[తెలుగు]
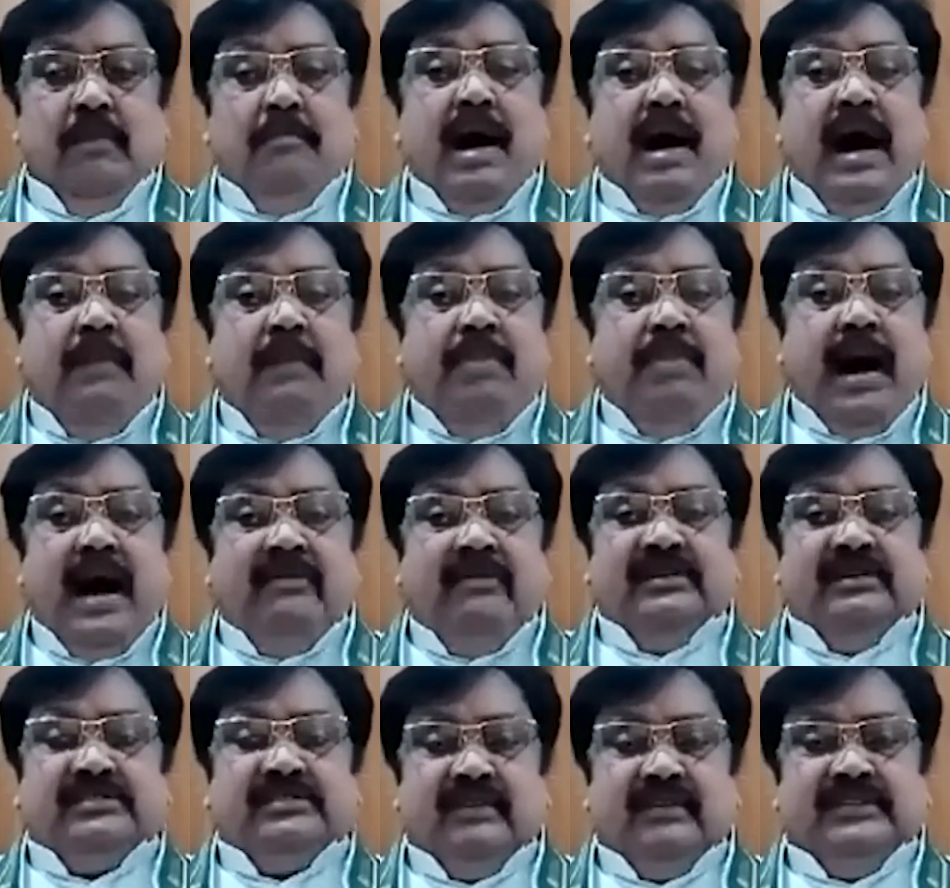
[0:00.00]
మా
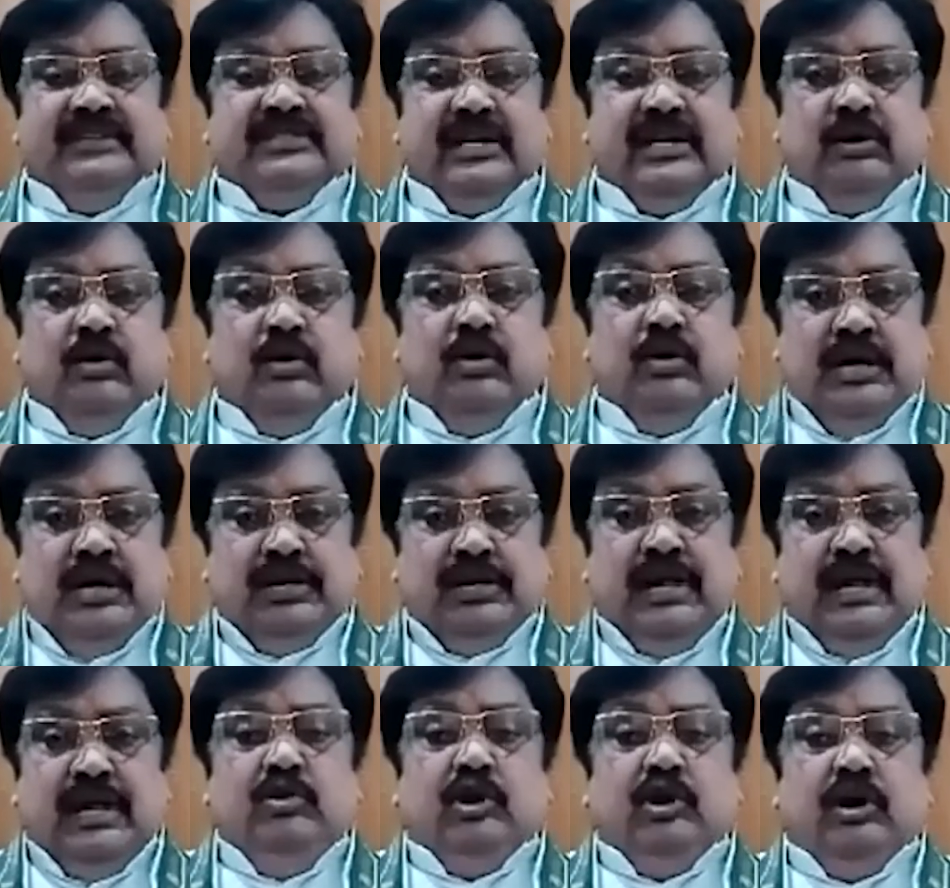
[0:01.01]
భావ స్వేచ్ఛను
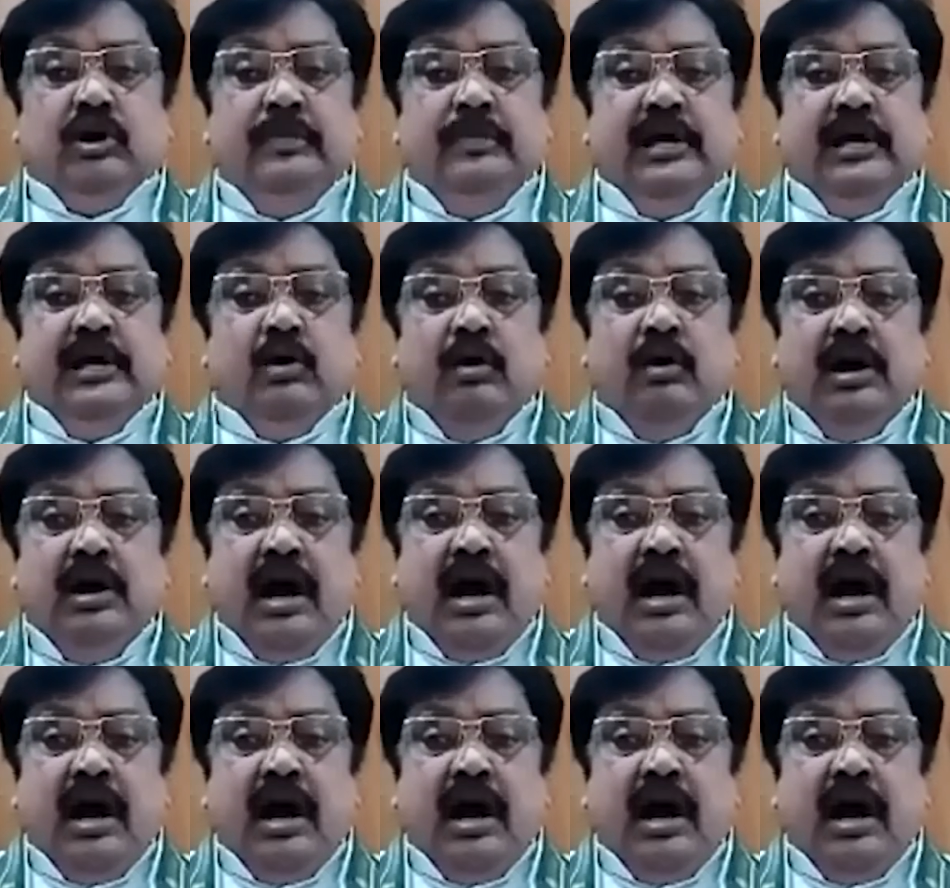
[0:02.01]
ఎందుకు మీరు